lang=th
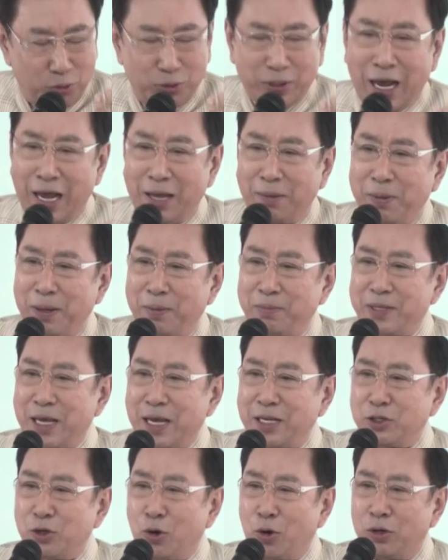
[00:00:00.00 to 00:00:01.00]
อุทัยพิมพ์ใจ
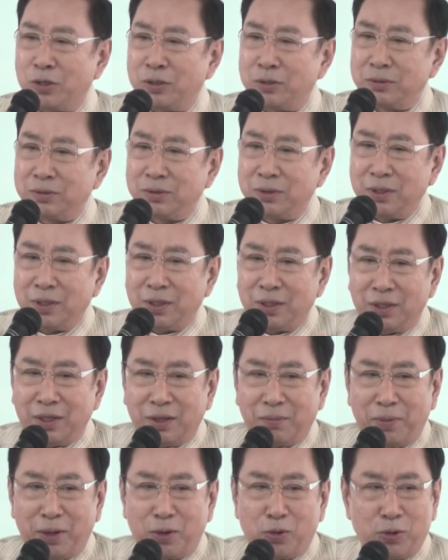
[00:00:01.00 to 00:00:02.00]
ชน
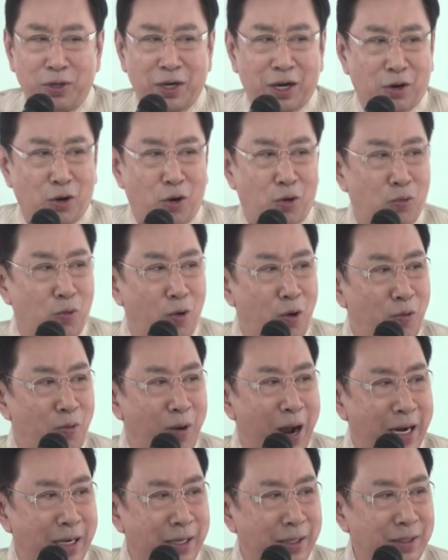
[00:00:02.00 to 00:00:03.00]
มีคุณณรงค์วง
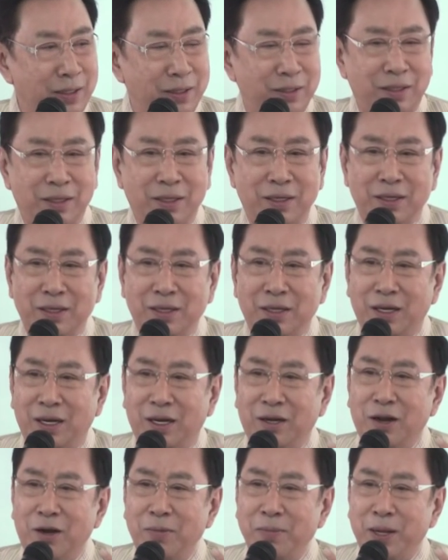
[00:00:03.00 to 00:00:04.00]
ศ์วรรณ
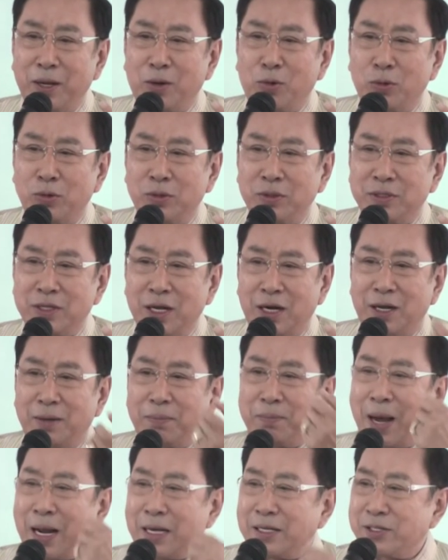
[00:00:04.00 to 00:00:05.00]
แล้วก็มีคุณเฉลิ
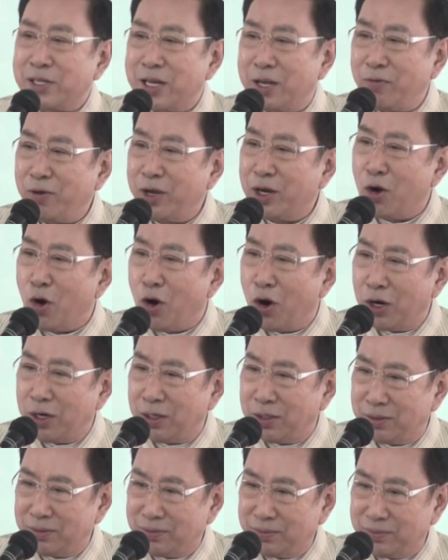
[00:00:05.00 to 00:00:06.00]
มพันธ์ศรีวิกร